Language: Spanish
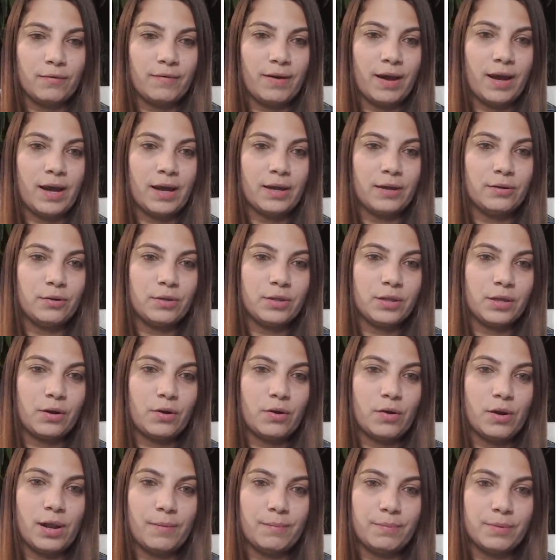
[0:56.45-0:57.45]
bajándose
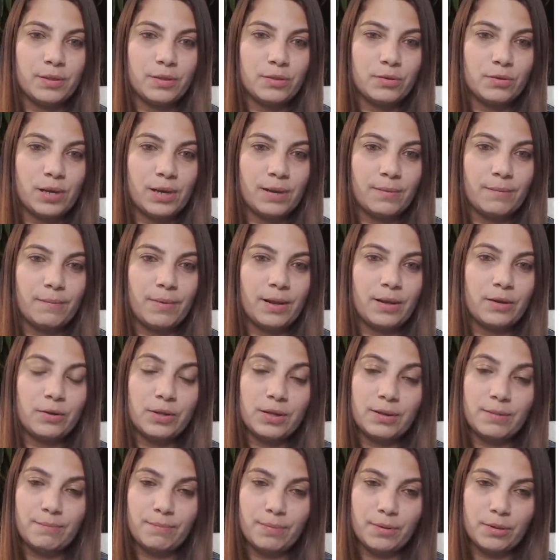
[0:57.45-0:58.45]
con la pistola en mano
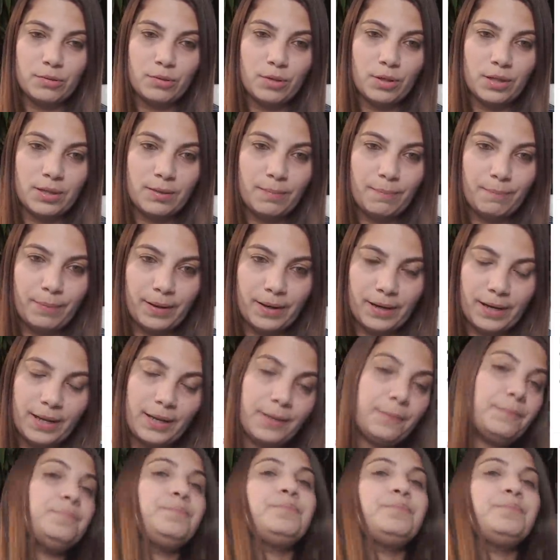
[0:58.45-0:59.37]
y empezó a disparar.